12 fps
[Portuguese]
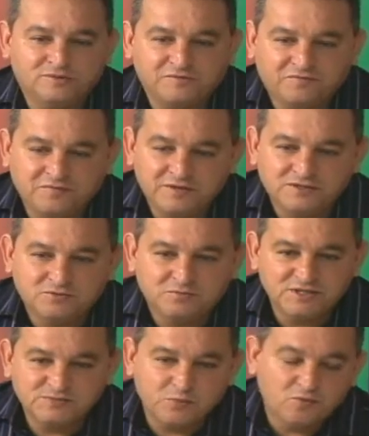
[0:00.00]
difícil,
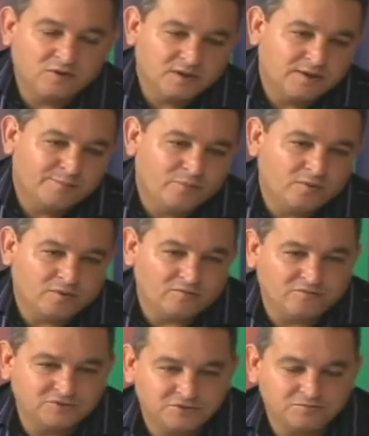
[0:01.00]
mesmo porque, porque o
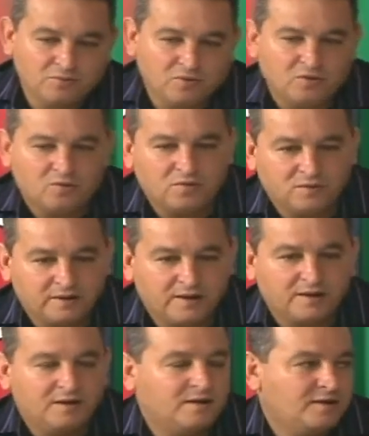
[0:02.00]
futebol. Se for né,
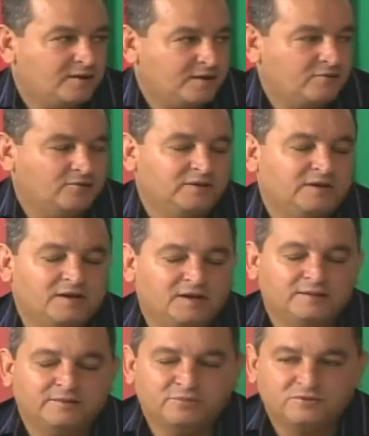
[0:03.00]
condenado. É né,
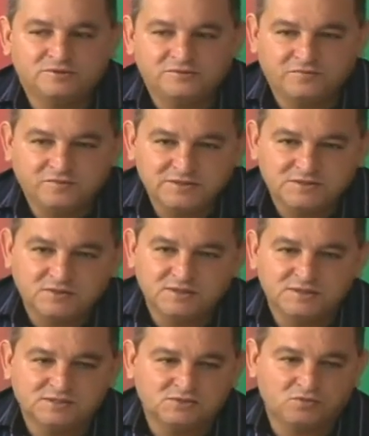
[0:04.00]
condenado, é muito difícil,
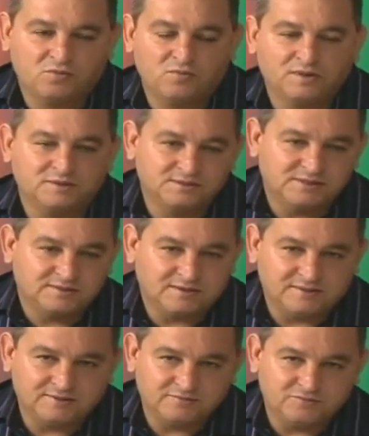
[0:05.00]
e isso, quando se
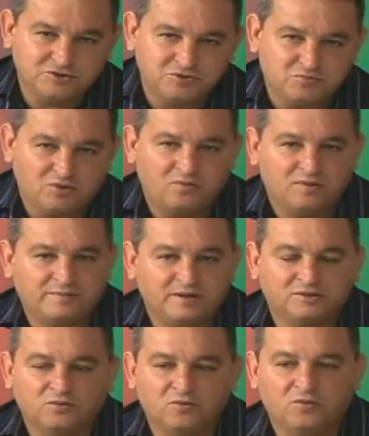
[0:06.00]
trata de futebol
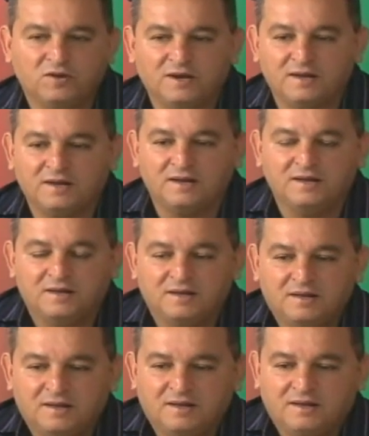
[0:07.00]
amador, ela
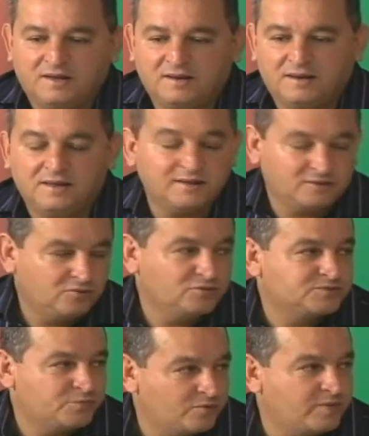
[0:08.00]
ela
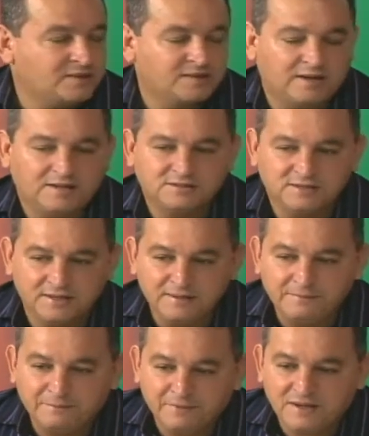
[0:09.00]
reduz por metade,
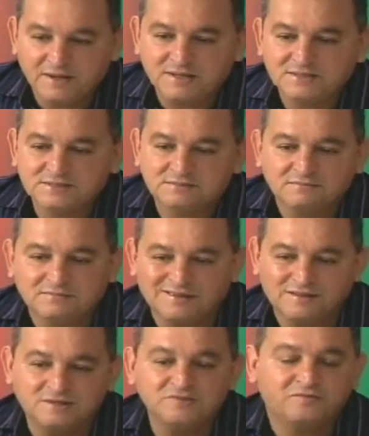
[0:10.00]
né? Mas
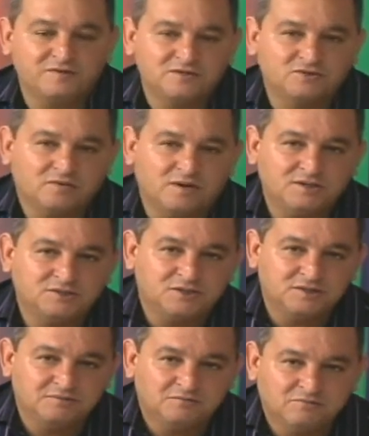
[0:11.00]
é, é difícil, eu acho
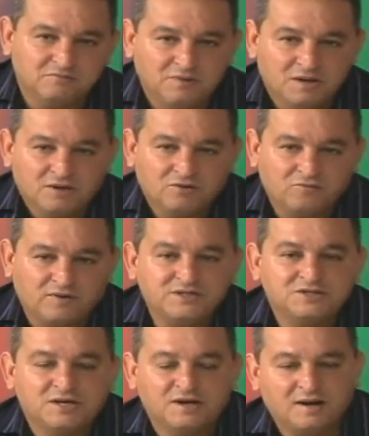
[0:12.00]
que não, não vai
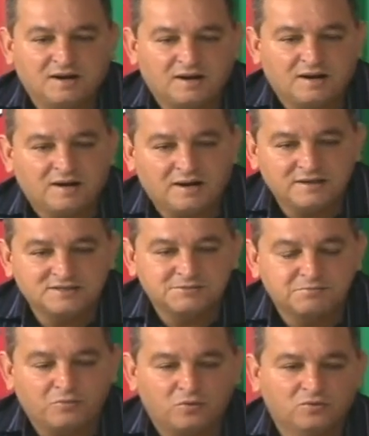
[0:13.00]
chegar a esse
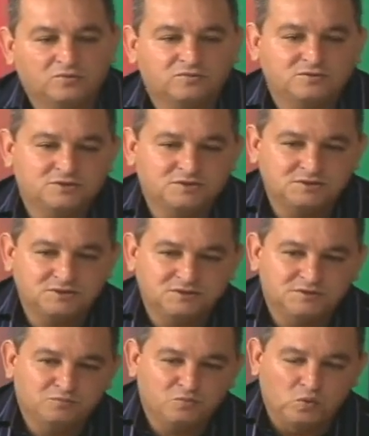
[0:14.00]
ponto de, de,
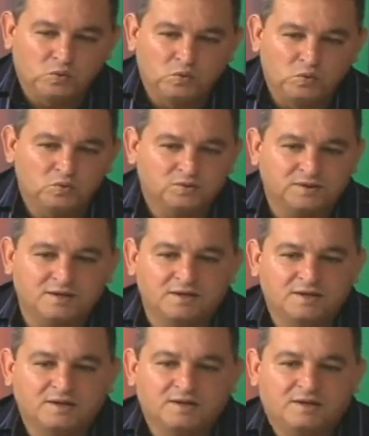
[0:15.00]
de multa,
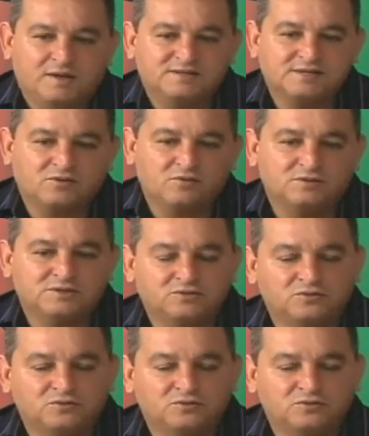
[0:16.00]
essa coisa